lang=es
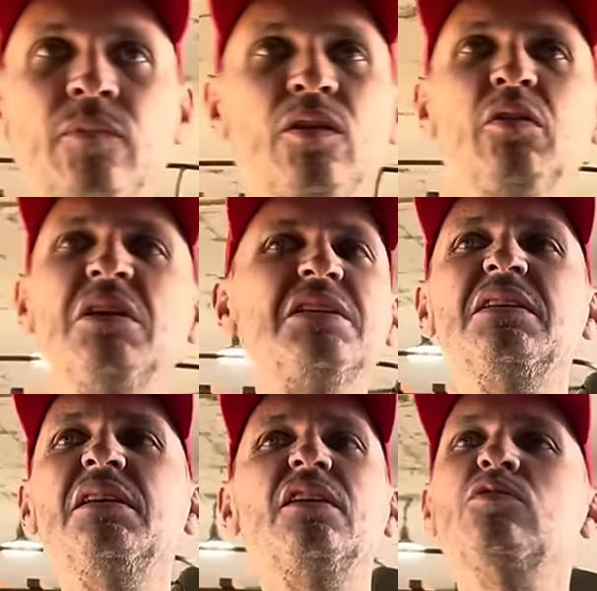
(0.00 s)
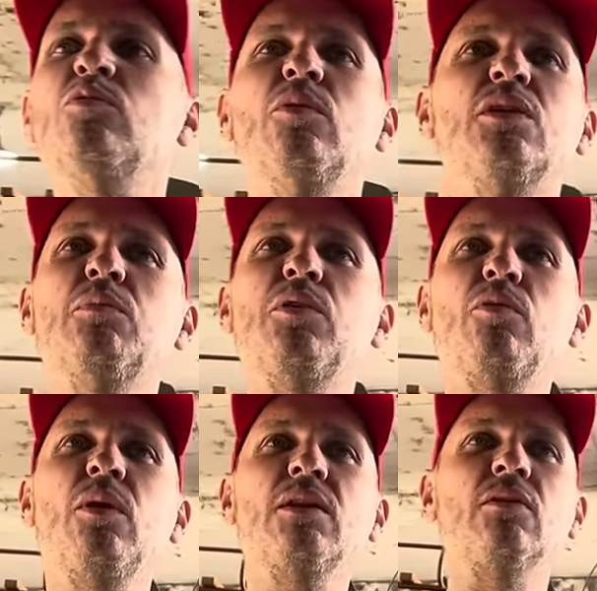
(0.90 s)
No necesitas un
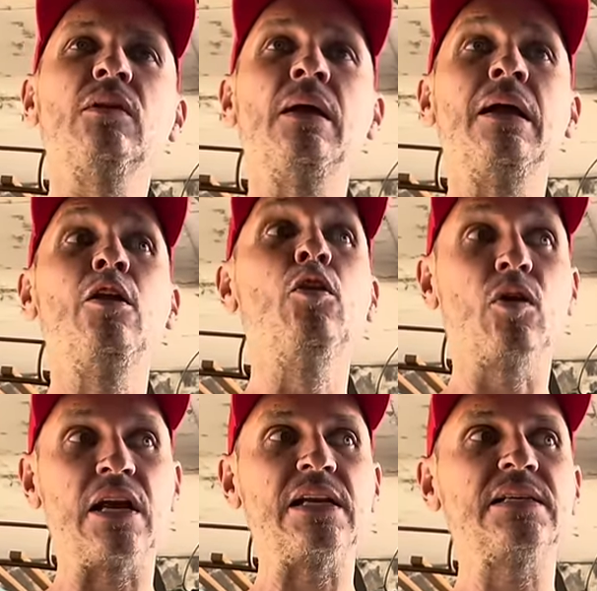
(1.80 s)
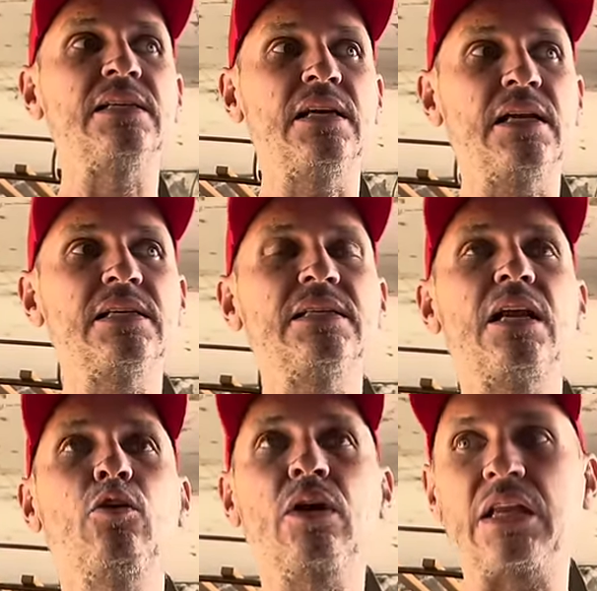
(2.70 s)
4x4. Lo que necesitas es
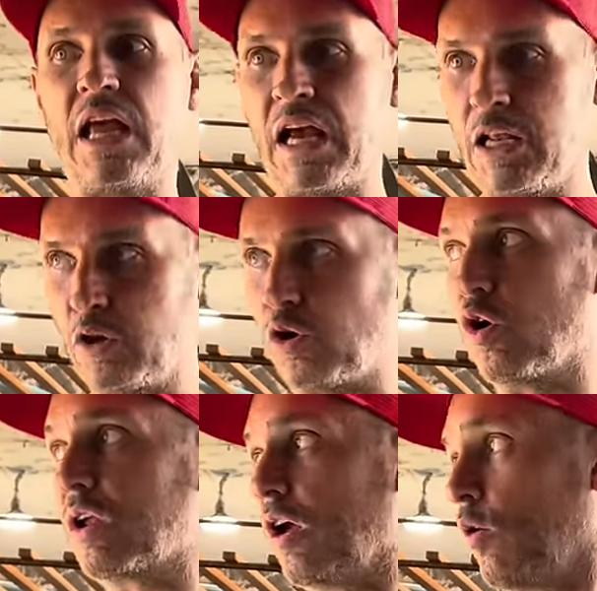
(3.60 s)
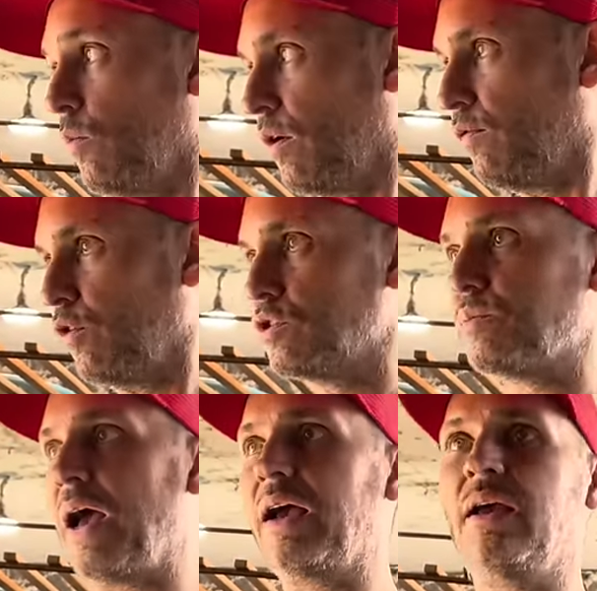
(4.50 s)
algo que tenga el torque como el
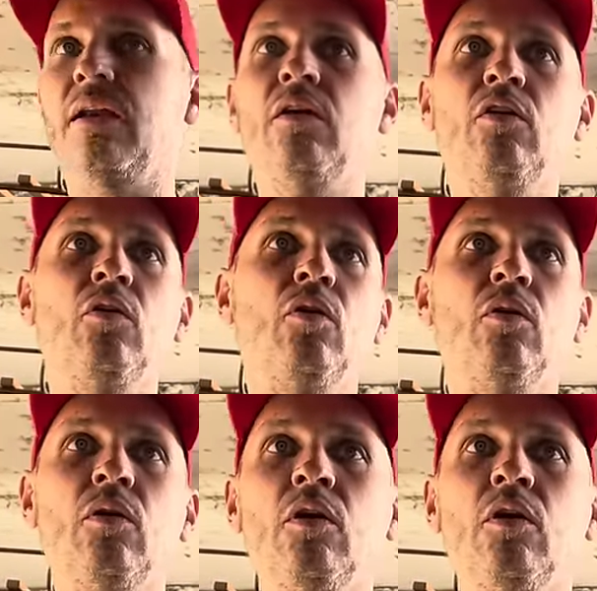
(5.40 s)
Volkswagen o